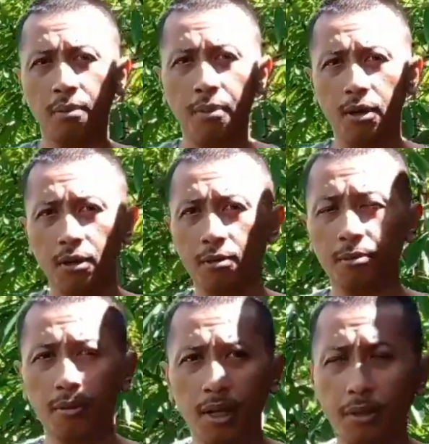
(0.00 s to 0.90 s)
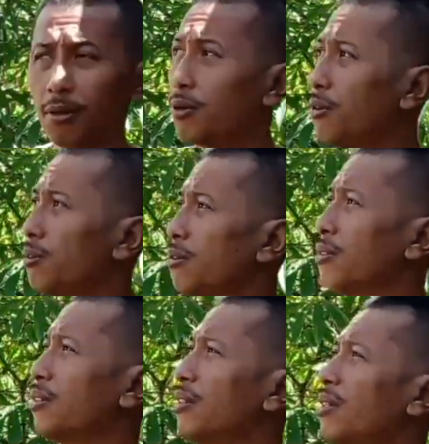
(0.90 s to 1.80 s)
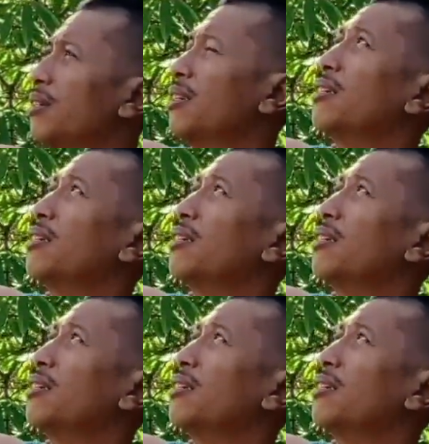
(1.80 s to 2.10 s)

pohon buah duku. Nah